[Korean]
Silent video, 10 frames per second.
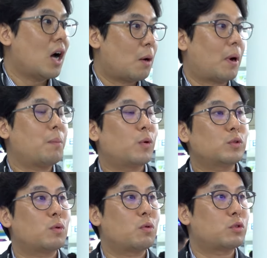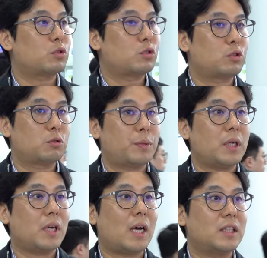아마 포스코
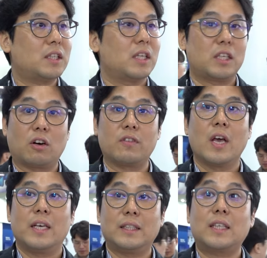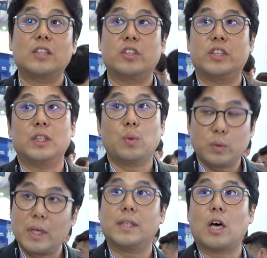그룹이 하는 이런 이차 전지
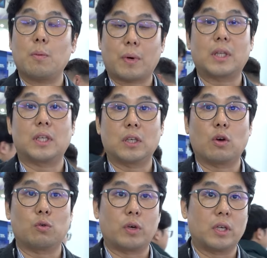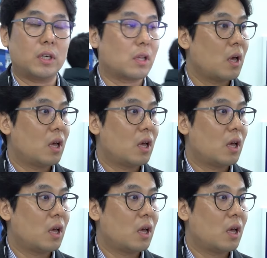소재 사업 같은 경우에는